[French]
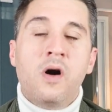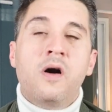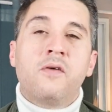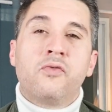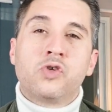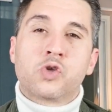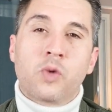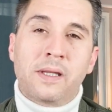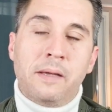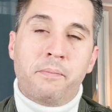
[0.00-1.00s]
vous ne
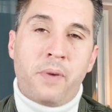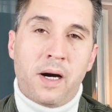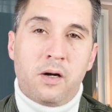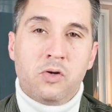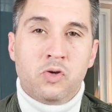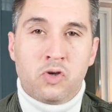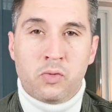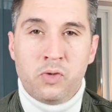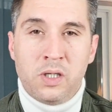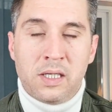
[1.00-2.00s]
souhaitez pas
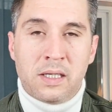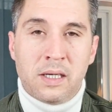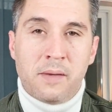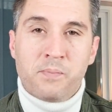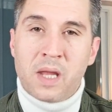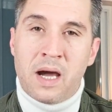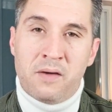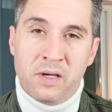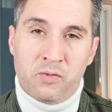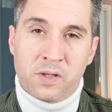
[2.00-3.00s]
communiquer
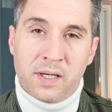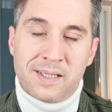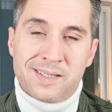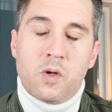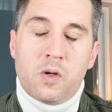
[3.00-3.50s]
avec votre ex.